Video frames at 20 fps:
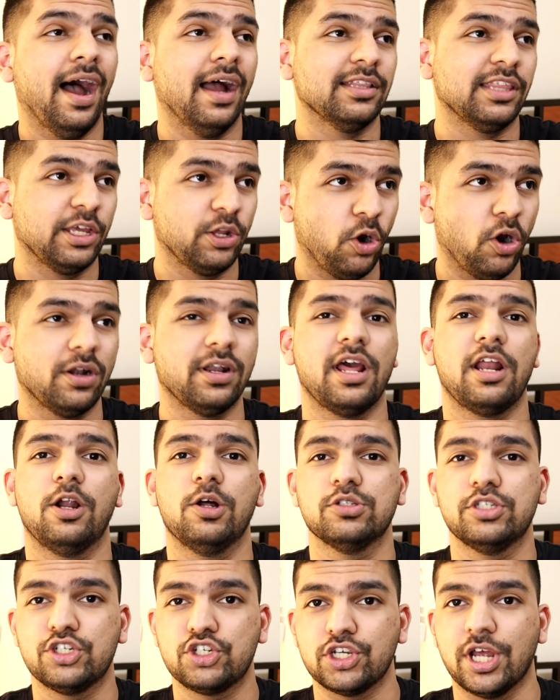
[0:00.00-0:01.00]
आई थिंक रॉन्डा
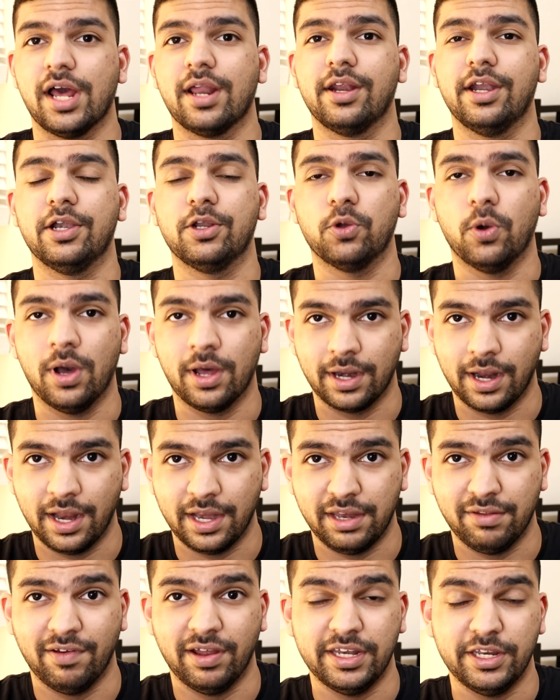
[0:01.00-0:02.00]
राउजी शार्लेट को
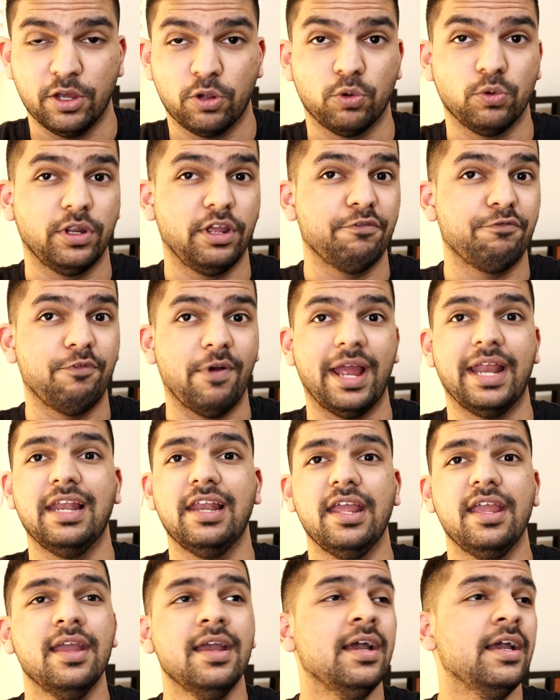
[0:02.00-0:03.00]
हराने वाली है और उनकी
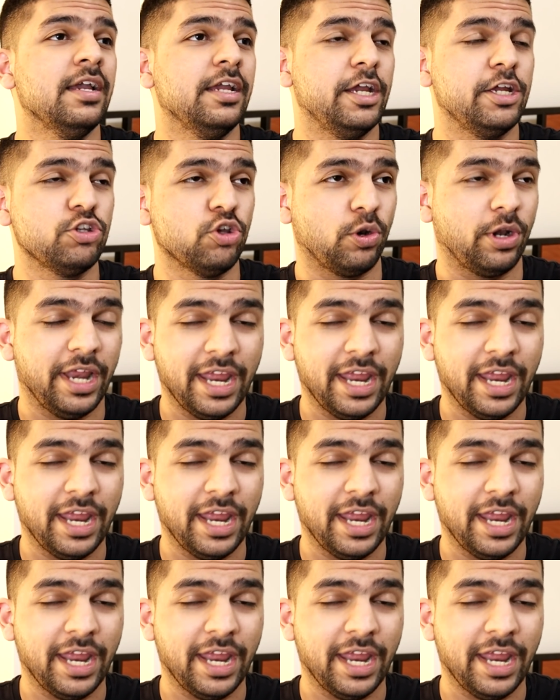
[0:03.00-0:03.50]
फाइनली ये जो